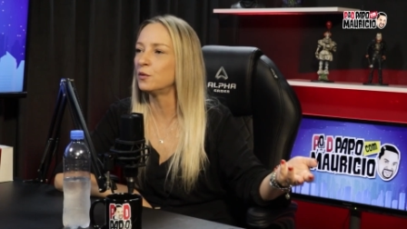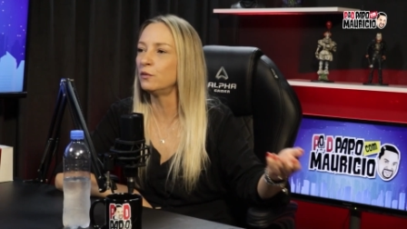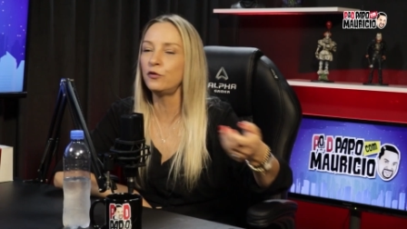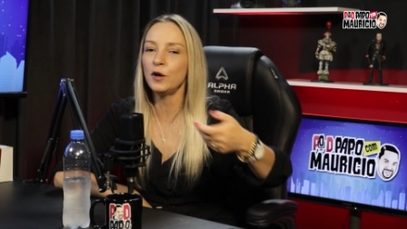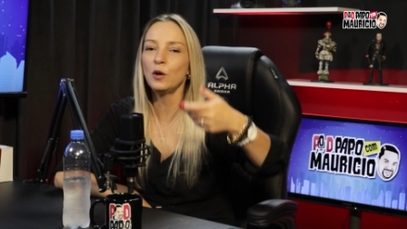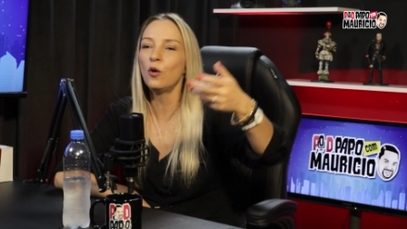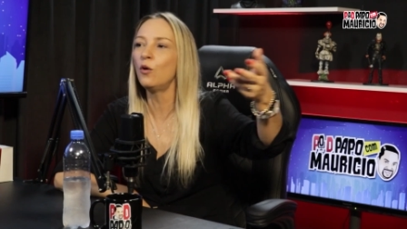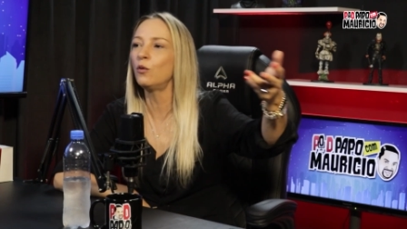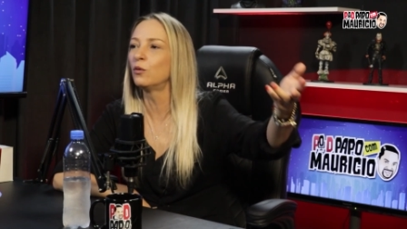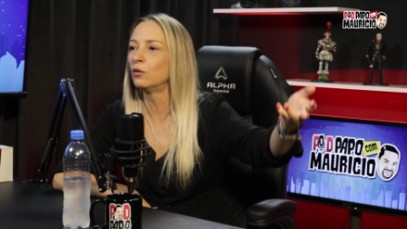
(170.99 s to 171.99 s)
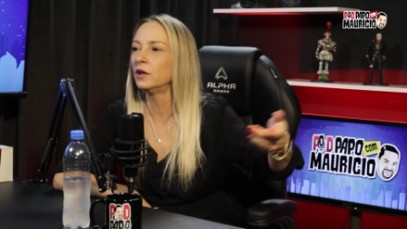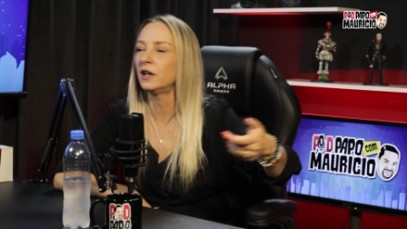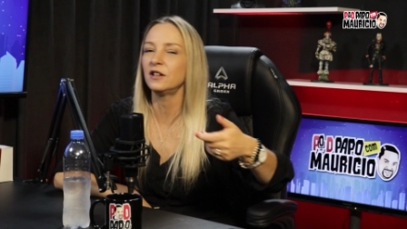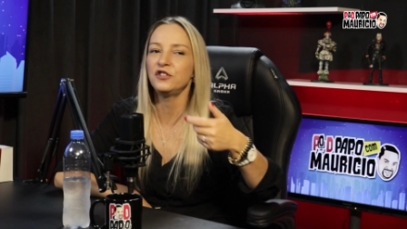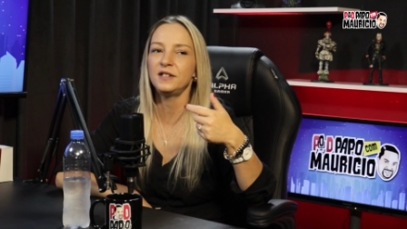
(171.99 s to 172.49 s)
Um foi longo,
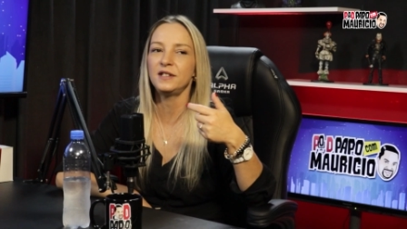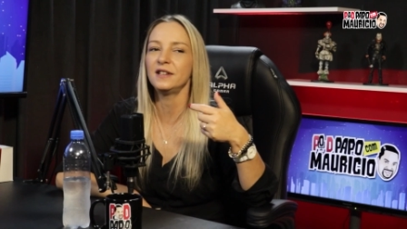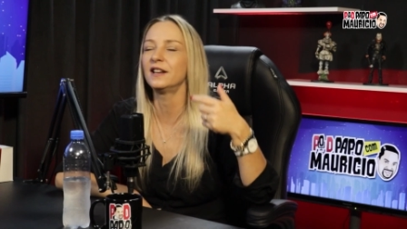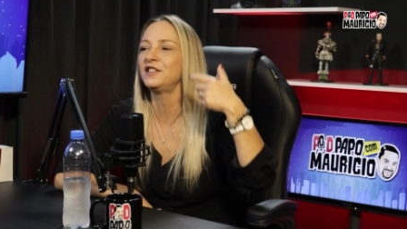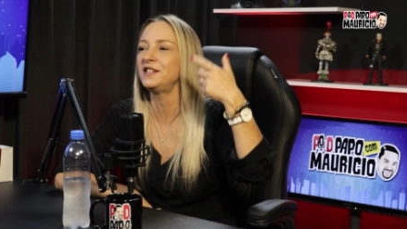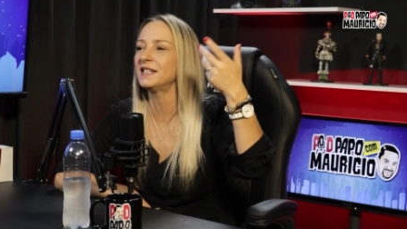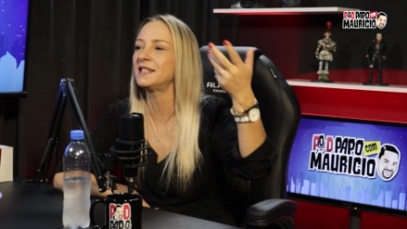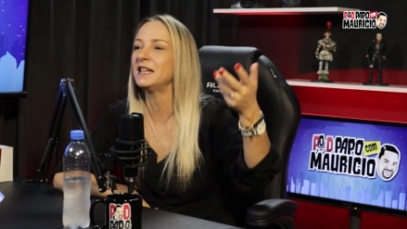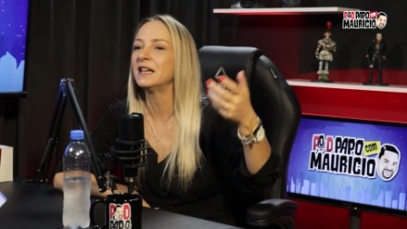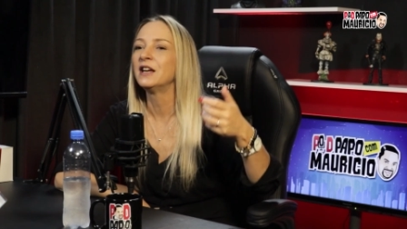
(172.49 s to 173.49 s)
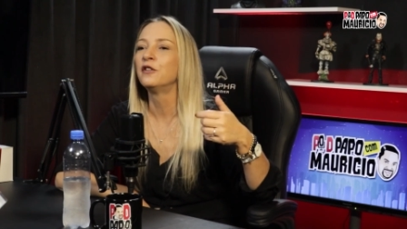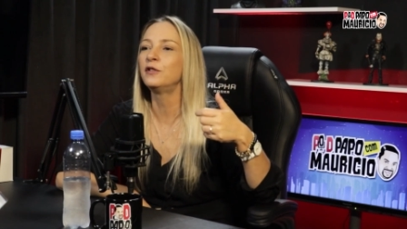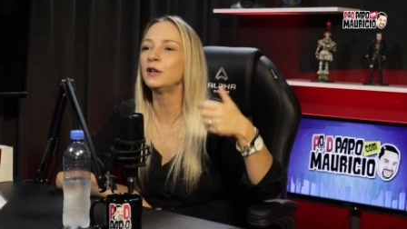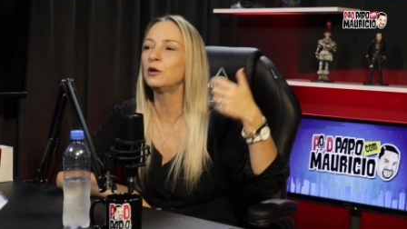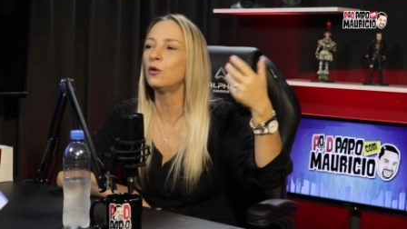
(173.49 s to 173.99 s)
ela disse, ela dizia assim,
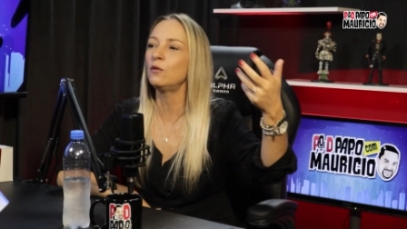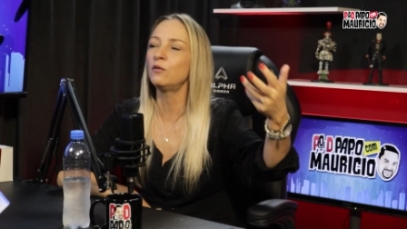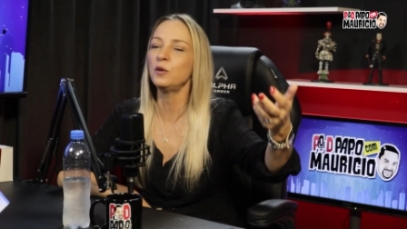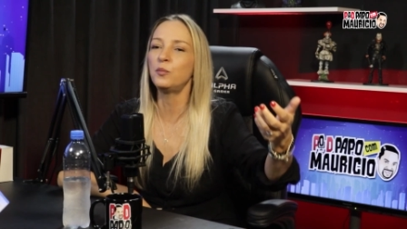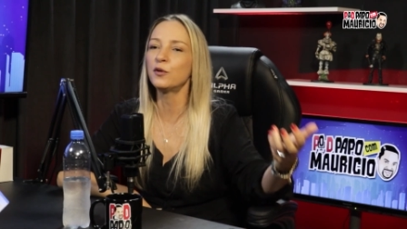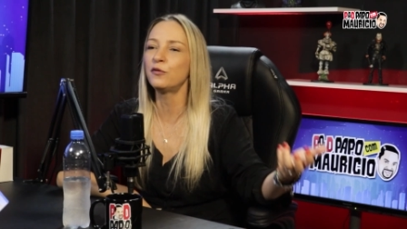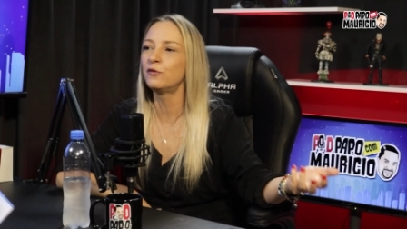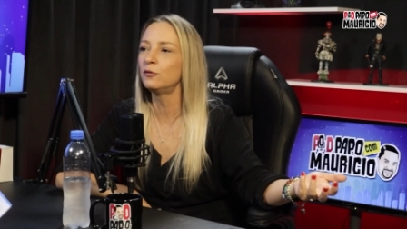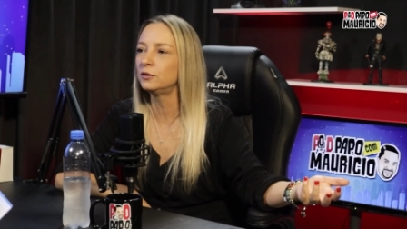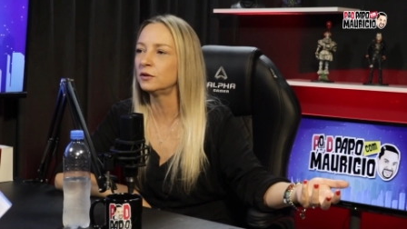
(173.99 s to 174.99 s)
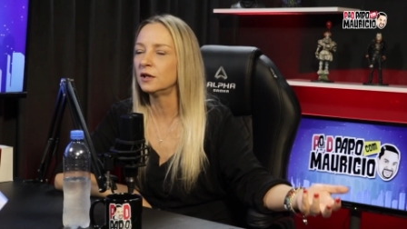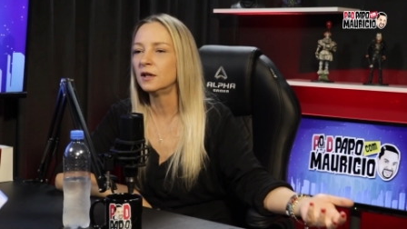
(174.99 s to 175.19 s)
foi longo e profundo.